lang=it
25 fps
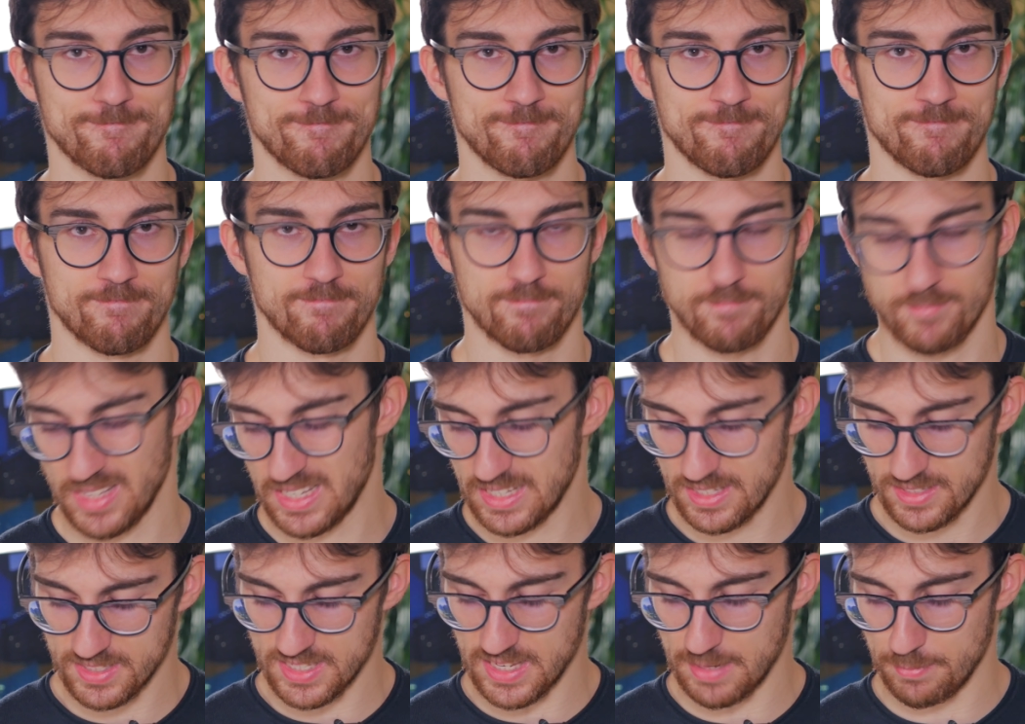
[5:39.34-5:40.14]
mm,
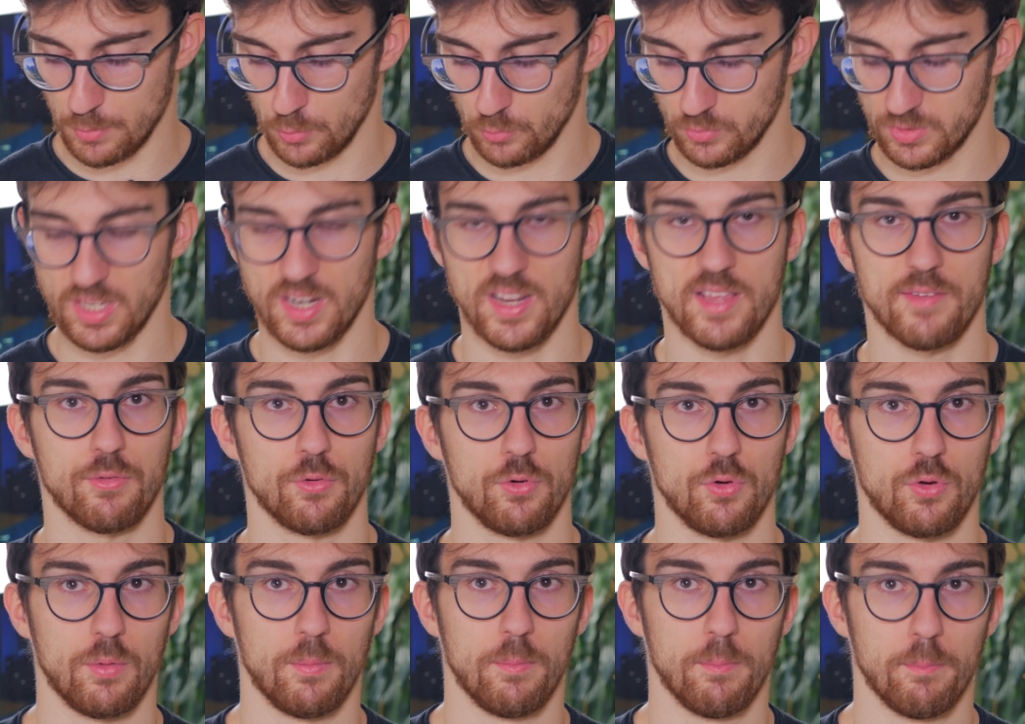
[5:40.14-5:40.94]
sembra un
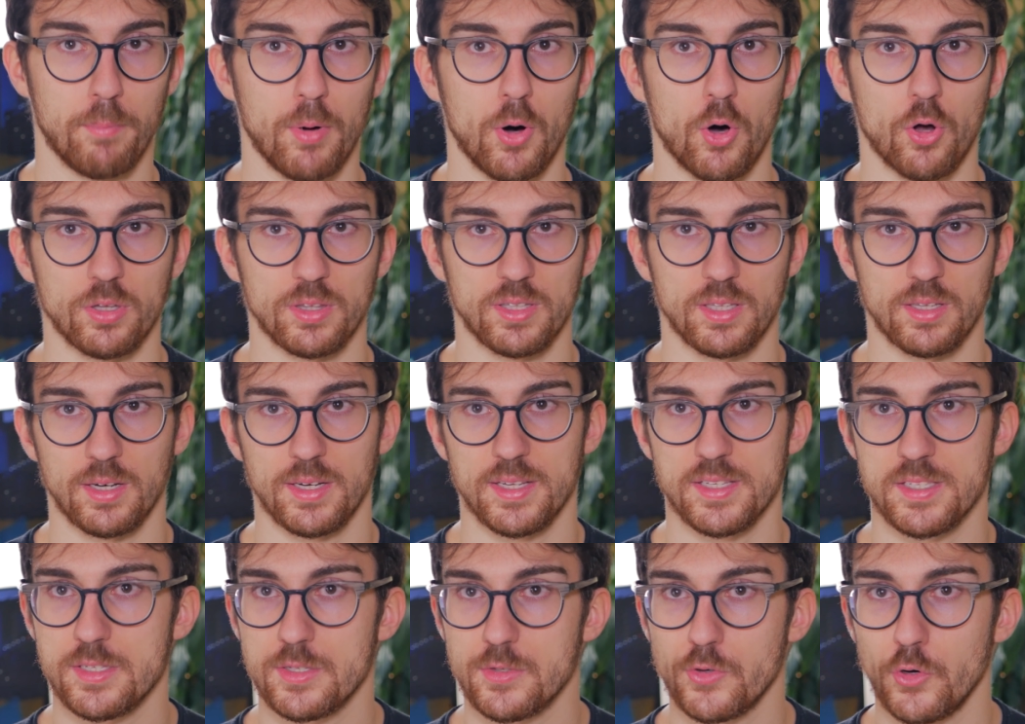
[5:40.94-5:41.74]
telefono
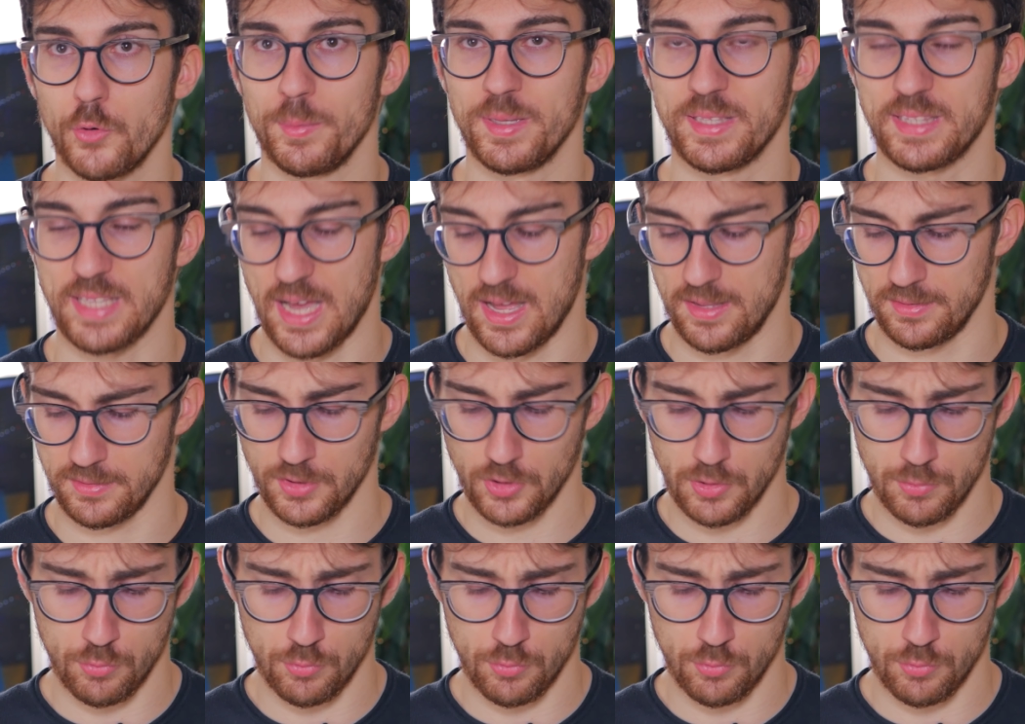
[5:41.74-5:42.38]
borderless come tanti.